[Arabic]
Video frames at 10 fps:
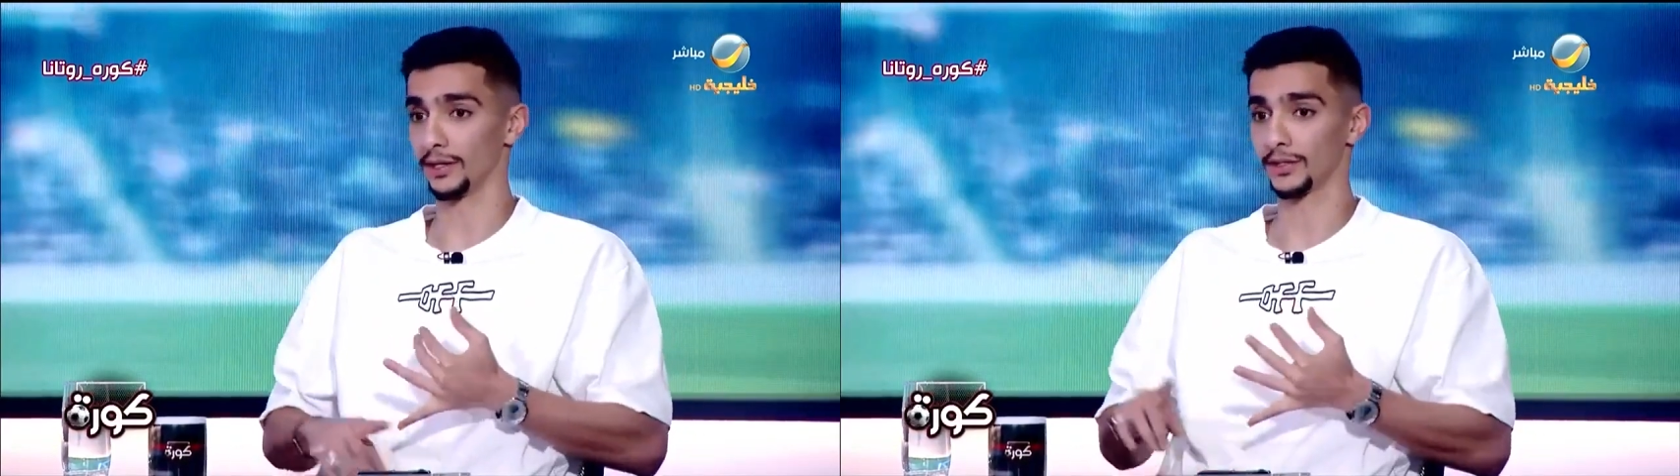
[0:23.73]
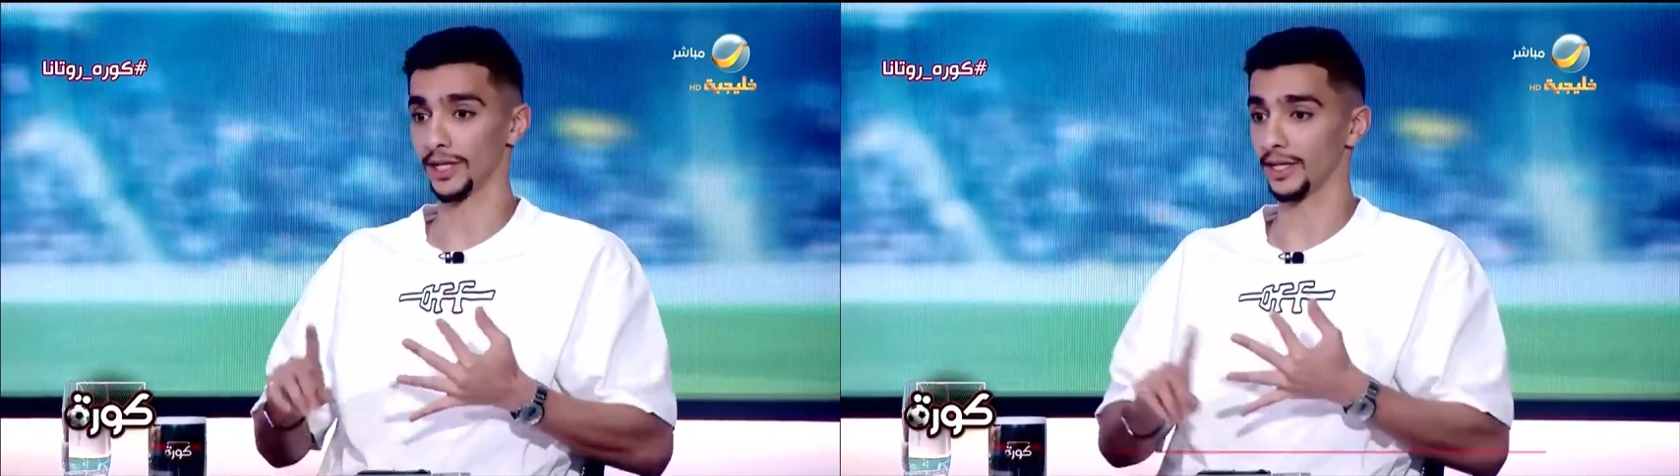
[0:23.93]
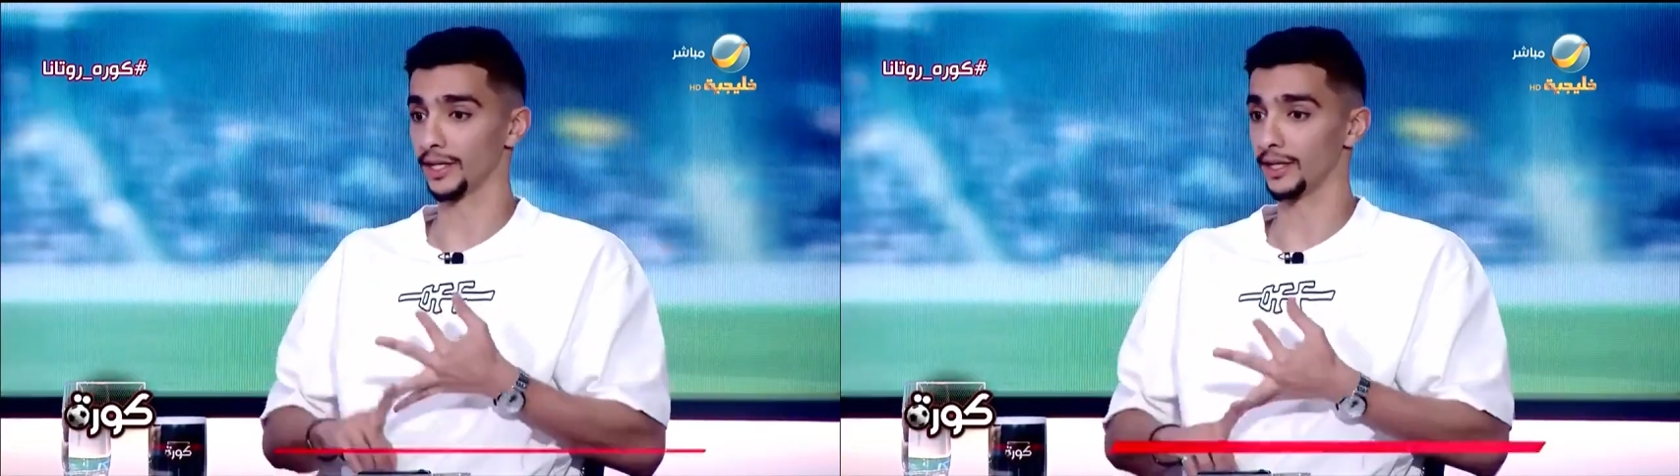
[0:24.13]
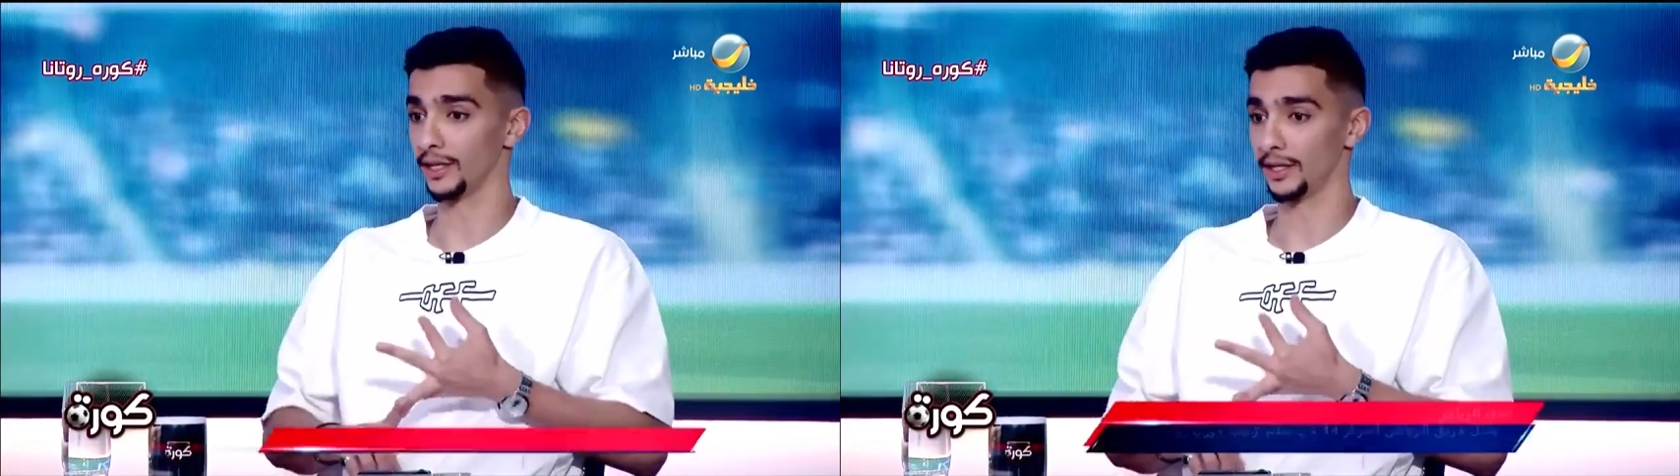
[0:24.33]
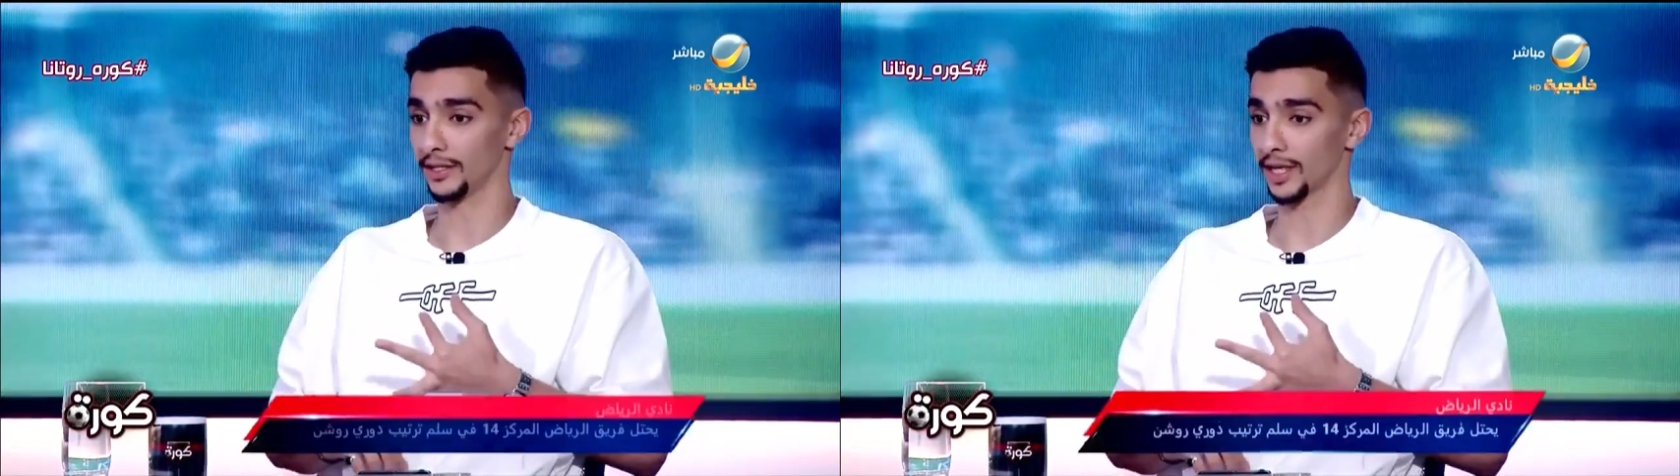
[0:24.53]
زي
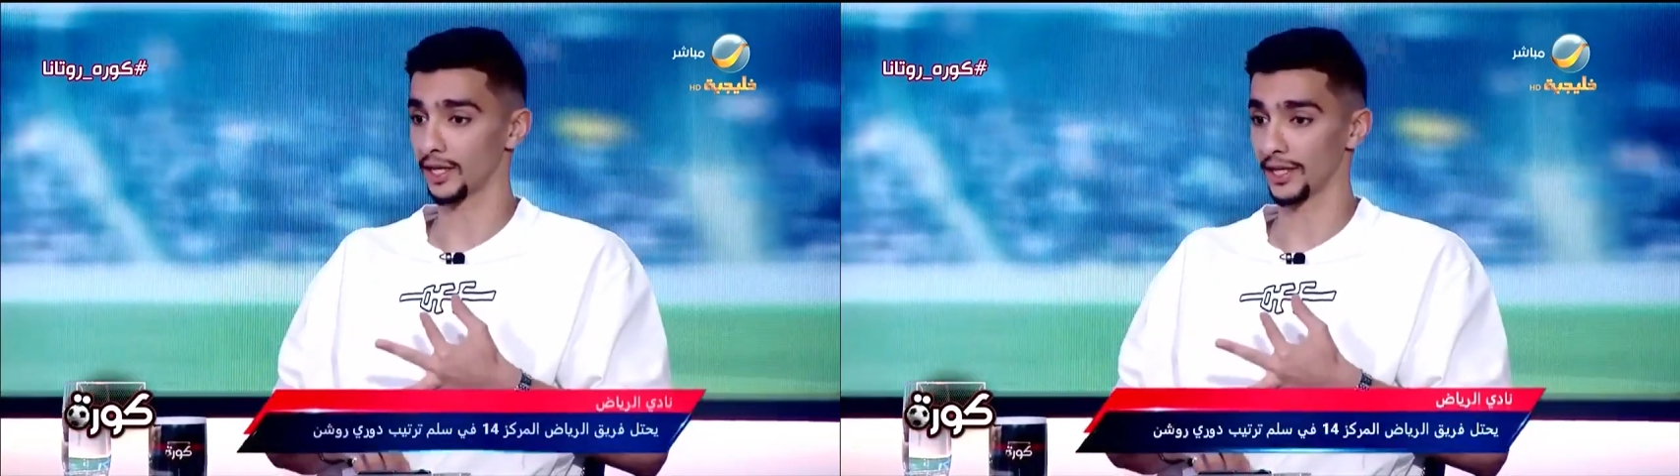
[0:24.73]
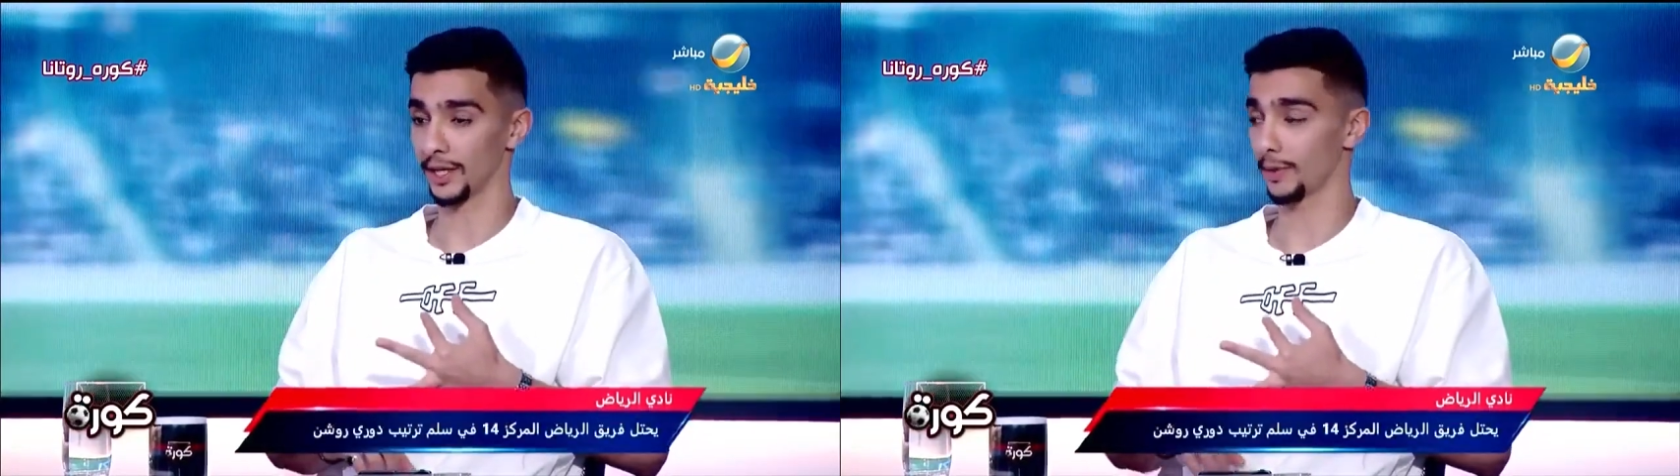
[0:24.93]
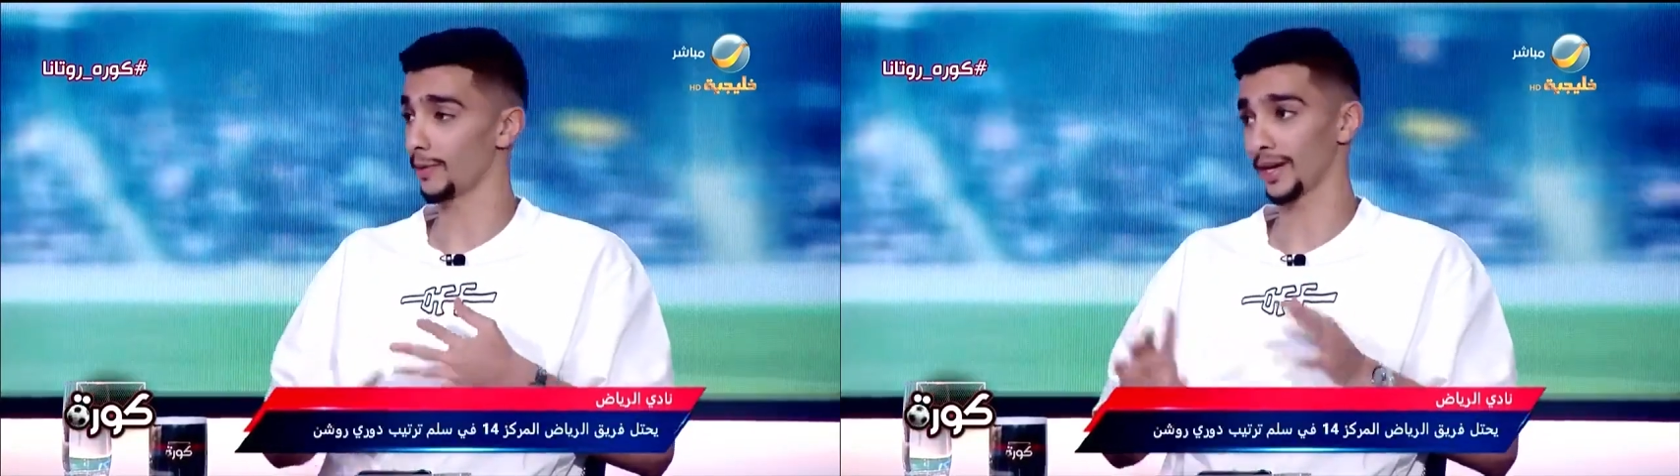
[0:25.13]
آه، صالح النعيم انا ما